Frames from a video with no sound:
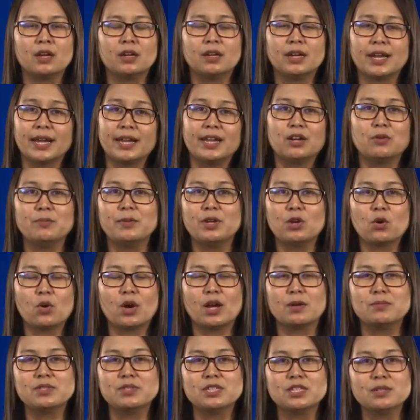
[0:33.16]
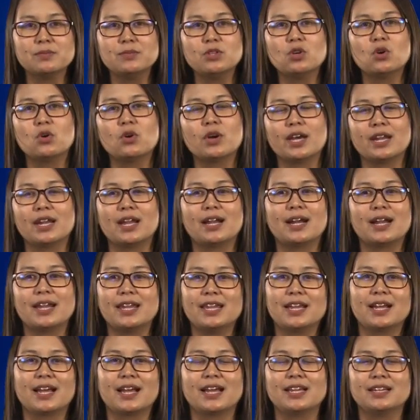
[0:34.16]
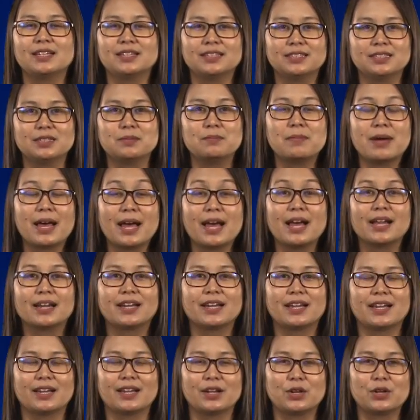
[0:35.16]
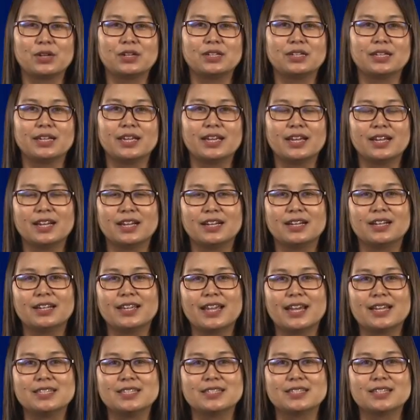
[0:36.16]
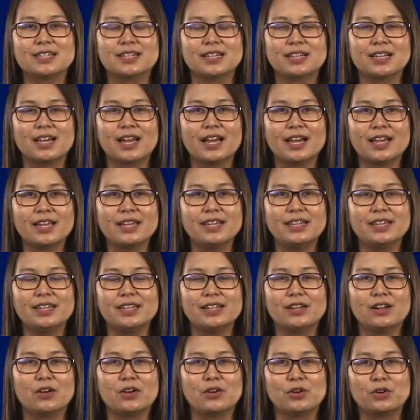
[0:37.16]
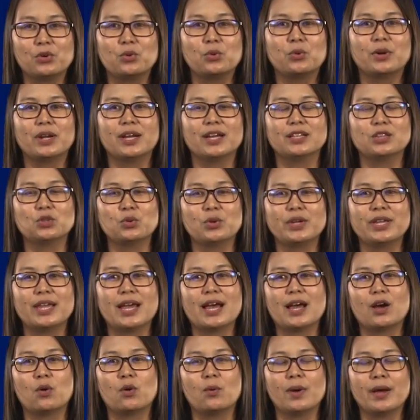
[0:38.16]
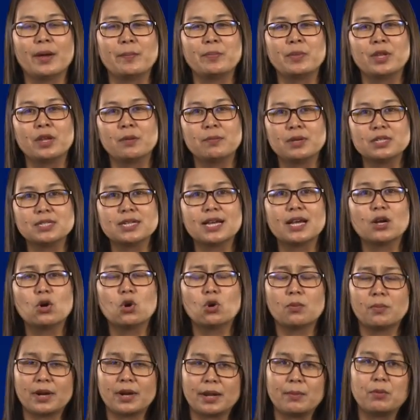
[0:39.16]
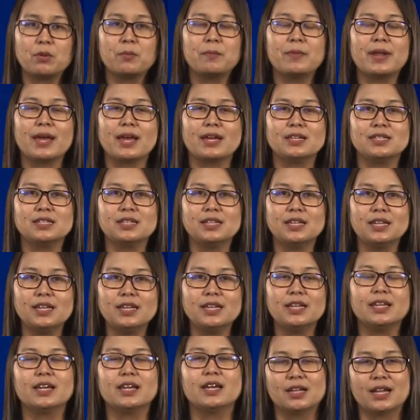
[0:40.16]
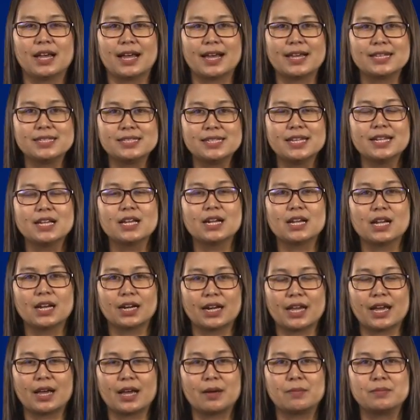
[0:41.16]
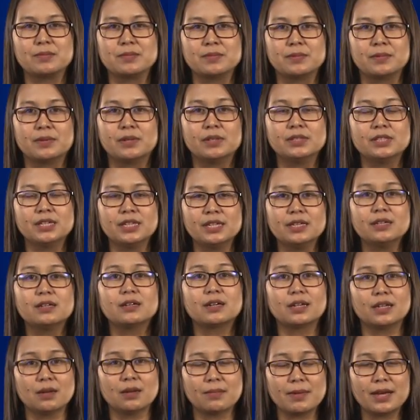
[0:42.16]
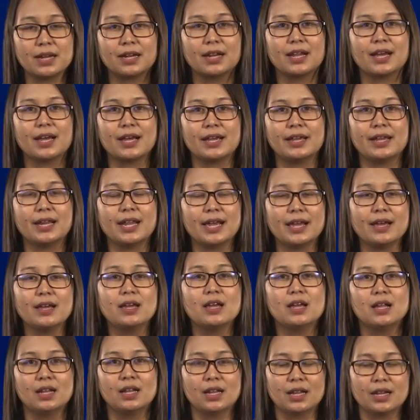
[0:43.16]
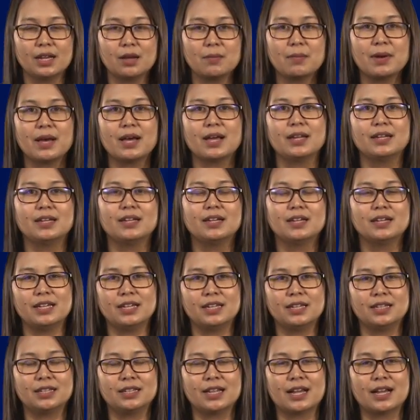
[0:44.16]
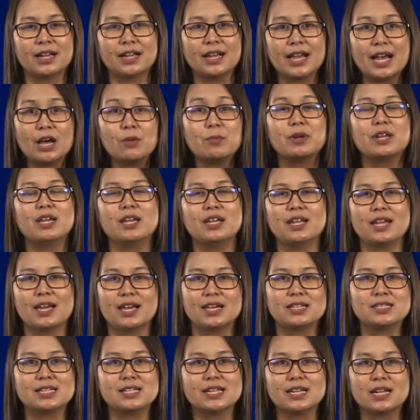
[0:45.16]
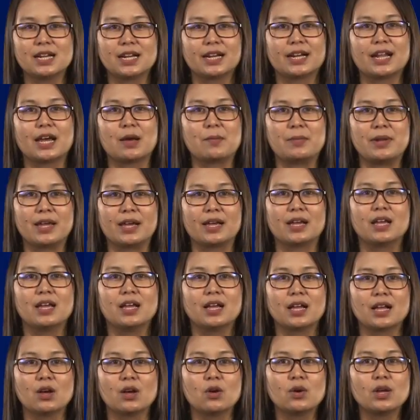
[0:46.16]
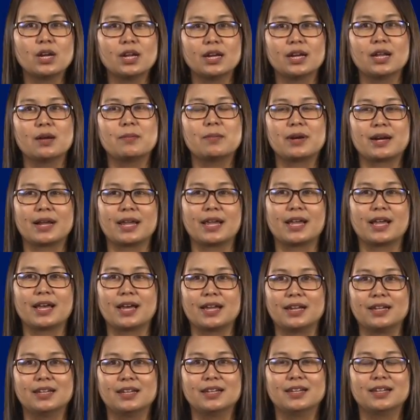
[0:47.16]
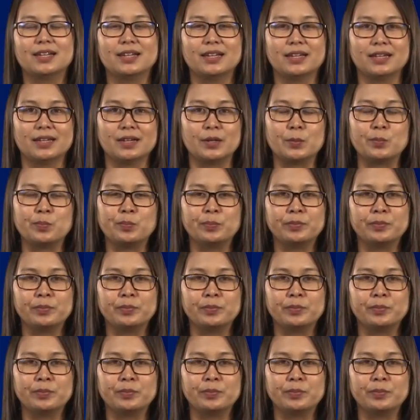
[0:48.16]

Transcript: ไหนเรามีความเชื่อมโยงกันอะไรยังไงเกิดขึ้นบ้างนะคะก็เลยเอออยากจะให้ลองดูนะคะตัวอย่างว่าประชาคมไร้พรมแดนที่อาเซียนกำลังทำ ที่รัฐบาลไทยและรัฐบาลอีกทั้ง 9 ประเทศในอาเซียนกำลังทำเนี่ยเขากำลังทำอะไรกันนะฮะ